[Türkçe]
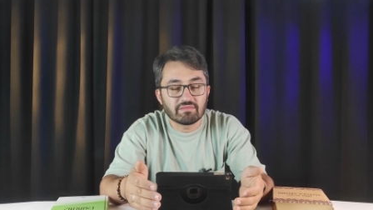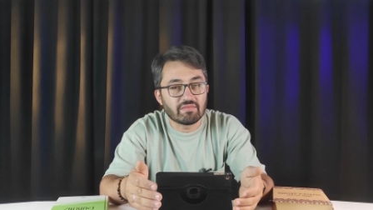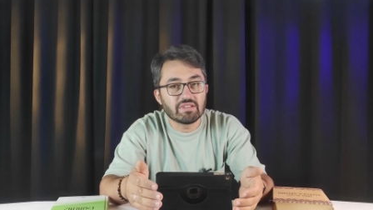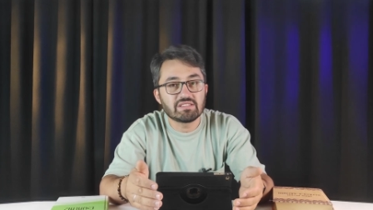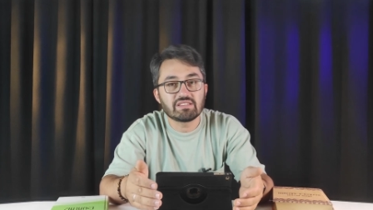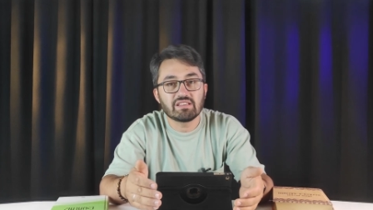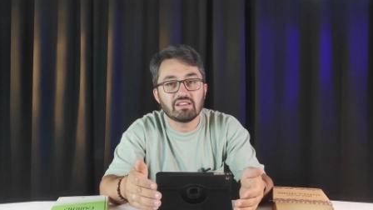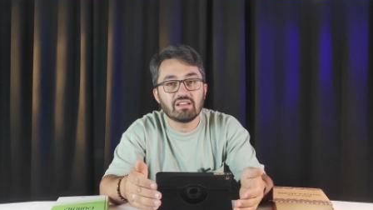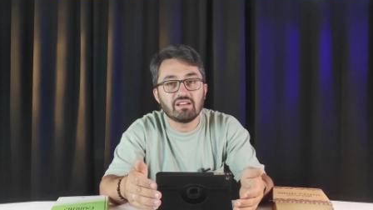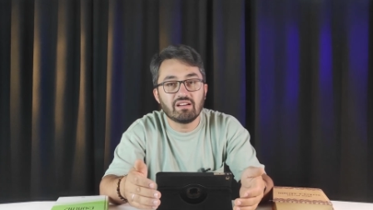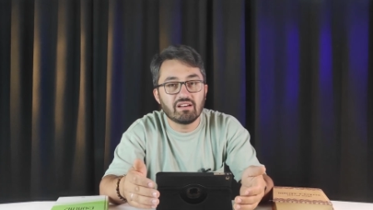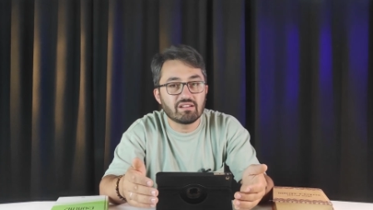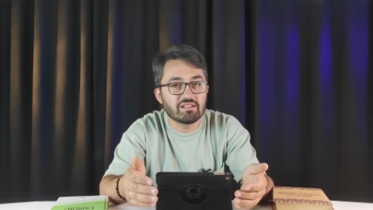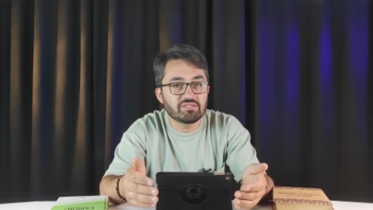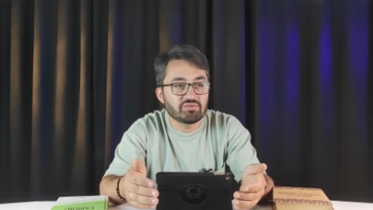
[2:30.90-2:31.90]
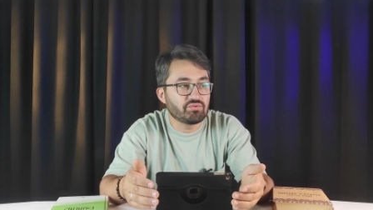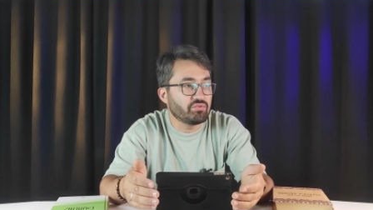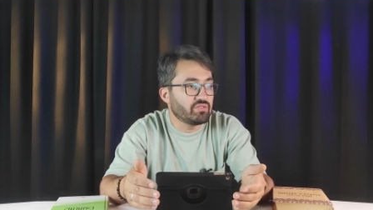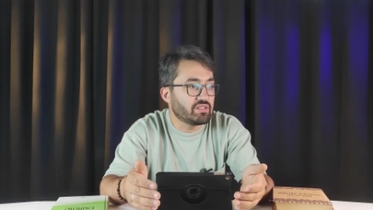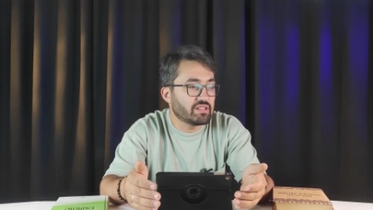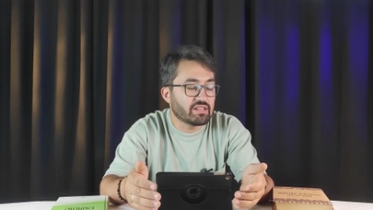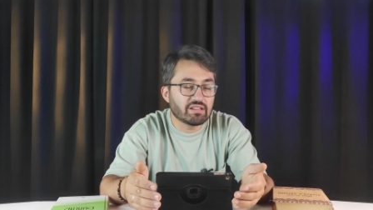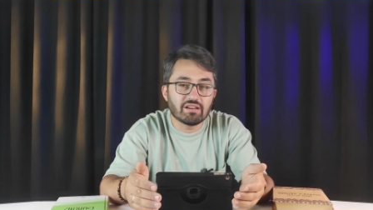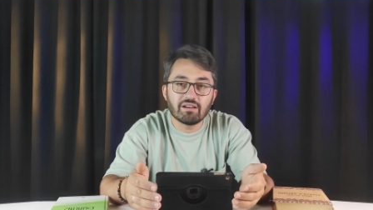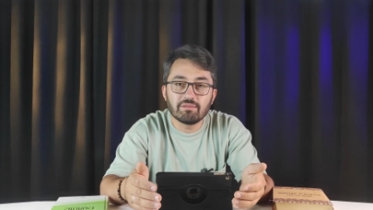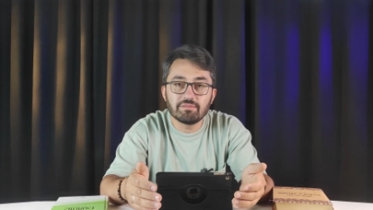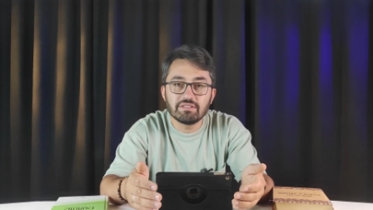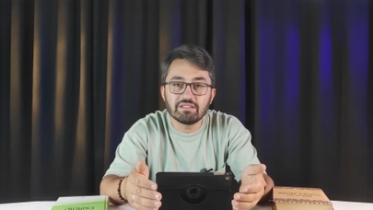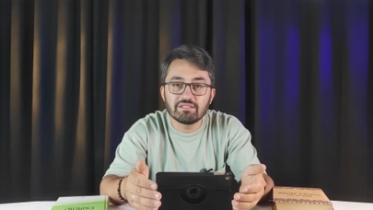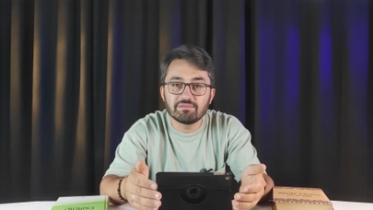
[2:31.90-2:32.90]
Mesela araç kullanan
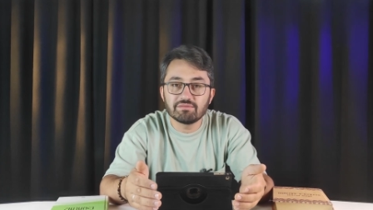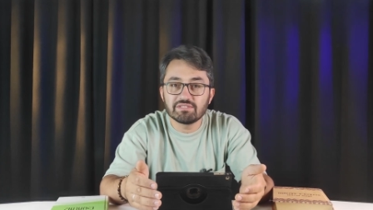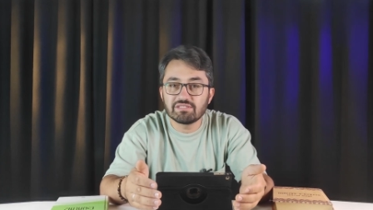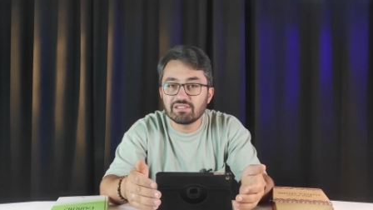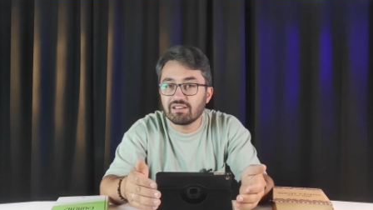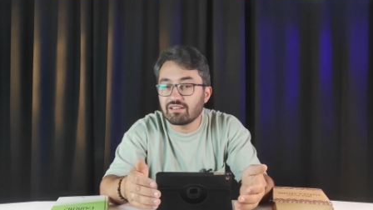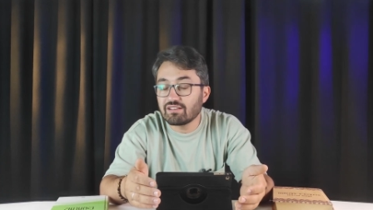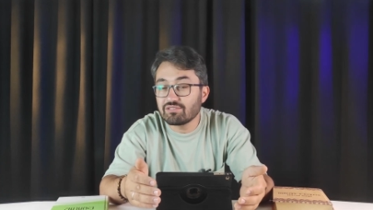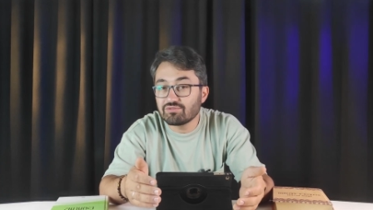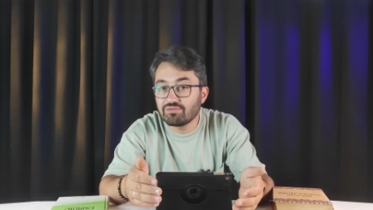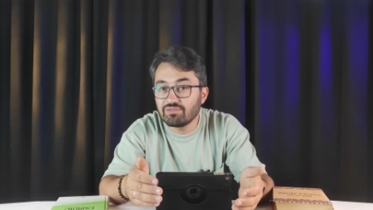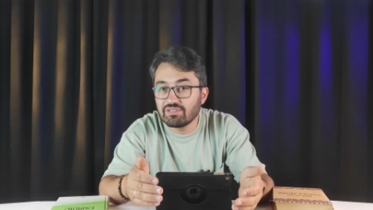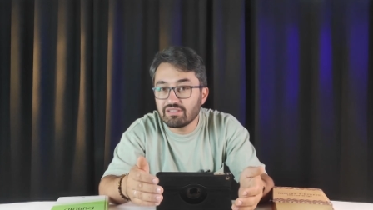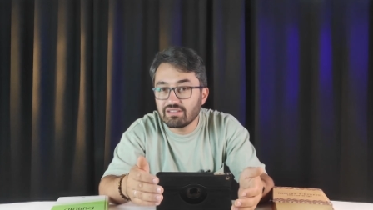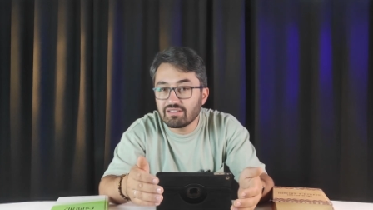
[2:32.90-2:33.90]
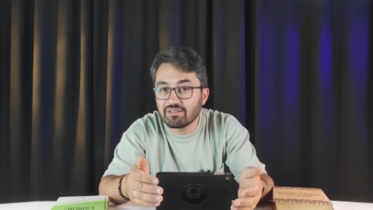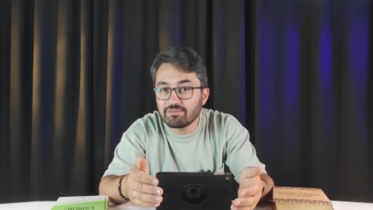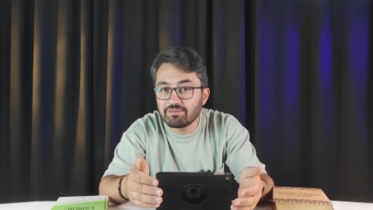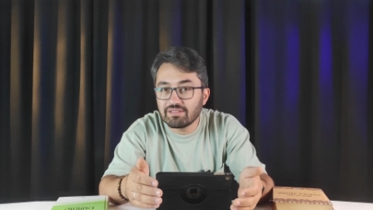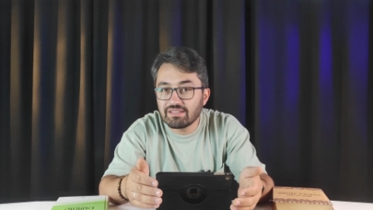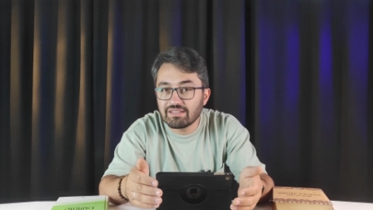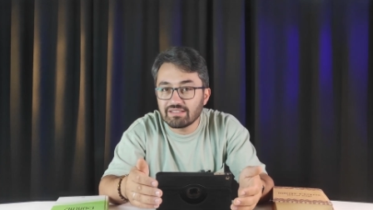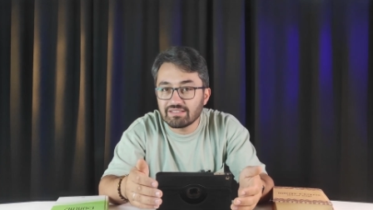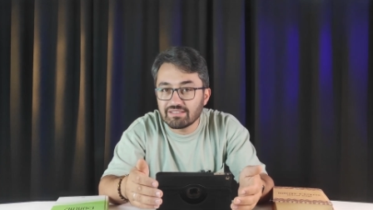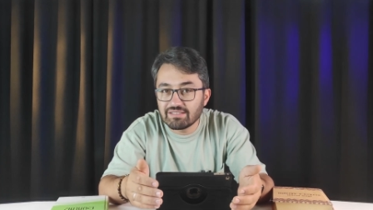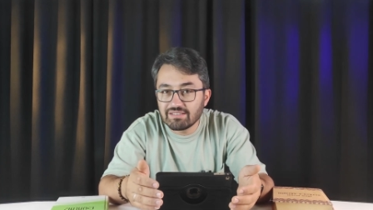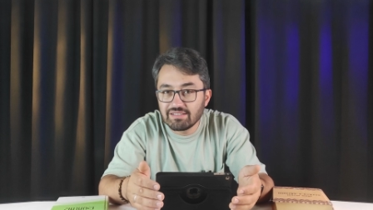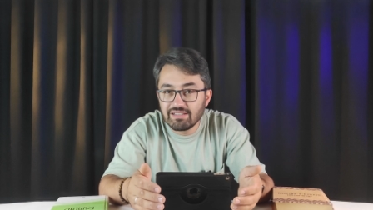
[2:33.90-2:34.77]
abilerimiz, araç kullanan ablalar.